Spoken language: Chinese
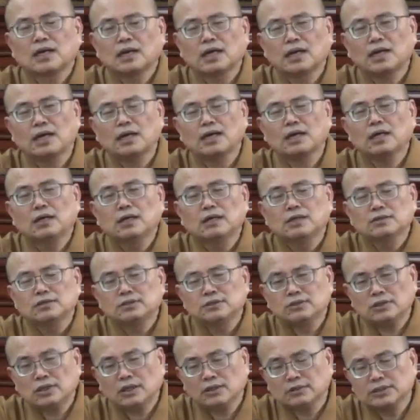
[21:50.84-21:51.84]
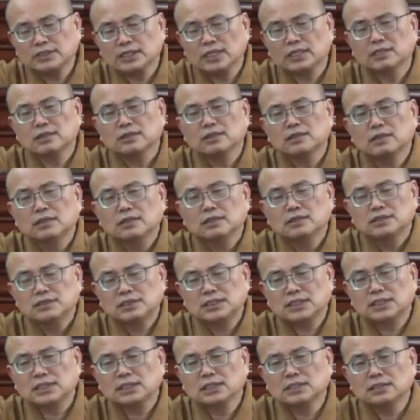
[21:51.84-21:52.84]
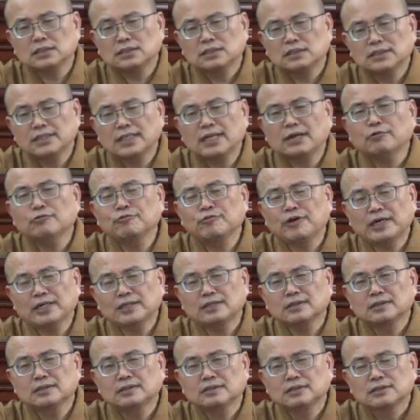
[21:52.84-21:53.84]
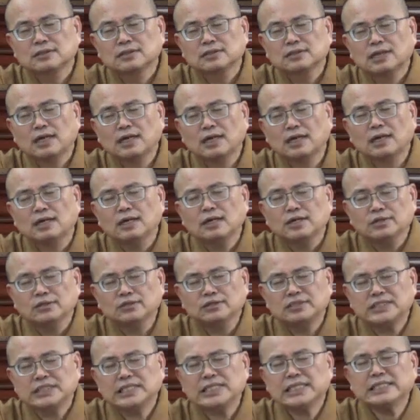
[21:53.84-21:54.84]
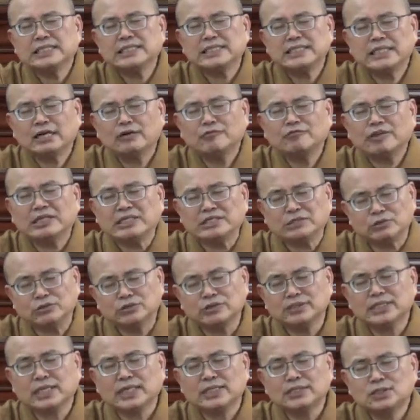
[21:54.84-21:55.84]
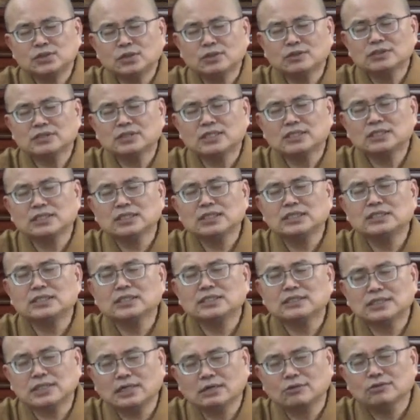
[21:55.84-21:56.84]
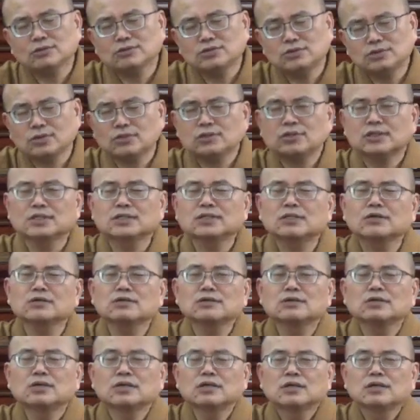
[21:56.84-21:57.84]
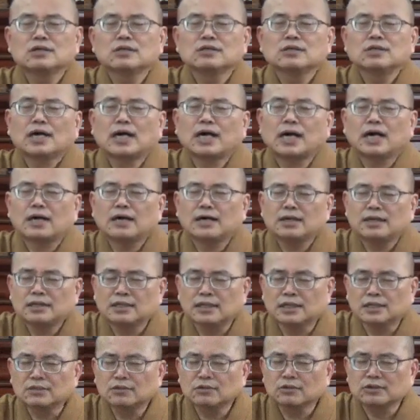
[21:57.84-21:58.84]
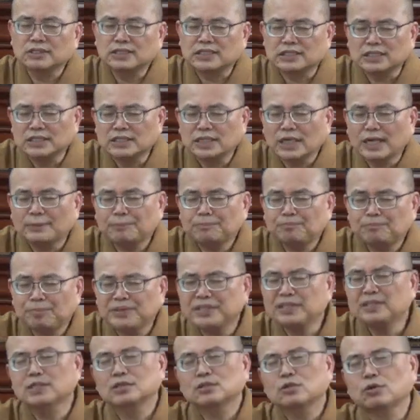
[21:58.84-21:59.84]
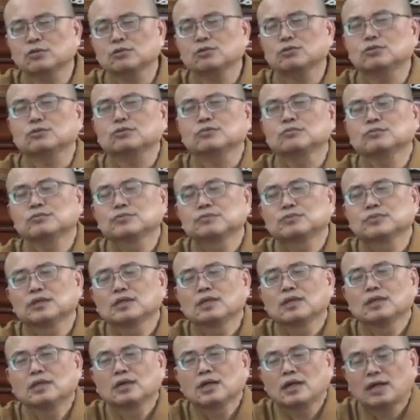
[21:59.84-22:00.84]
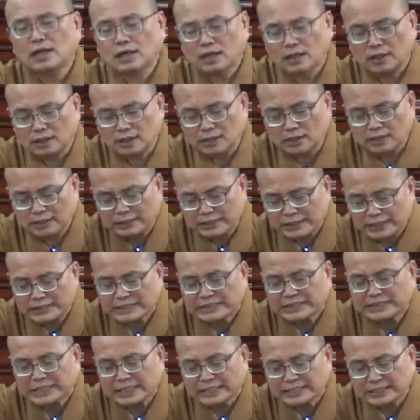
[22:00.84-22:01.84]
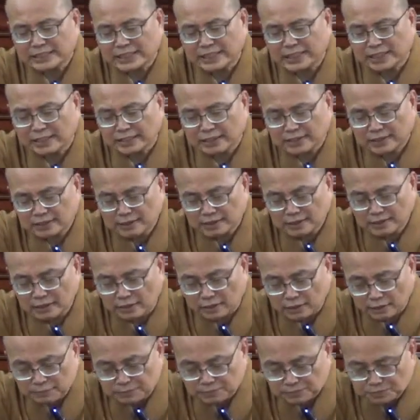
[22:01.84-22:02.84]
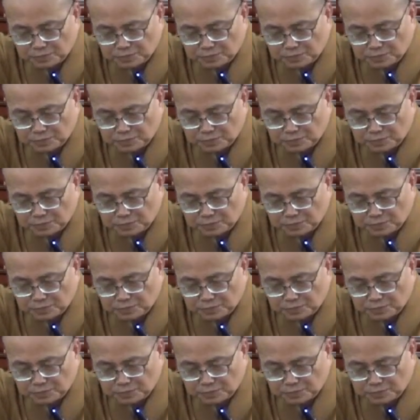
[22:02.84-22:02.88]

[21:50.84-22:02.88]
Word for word: 啊，就好像这个药方，啊，有这样的药方存在，众生依着药就能够，啊，能够离开病的痛苦，啊，类似像这样，啊。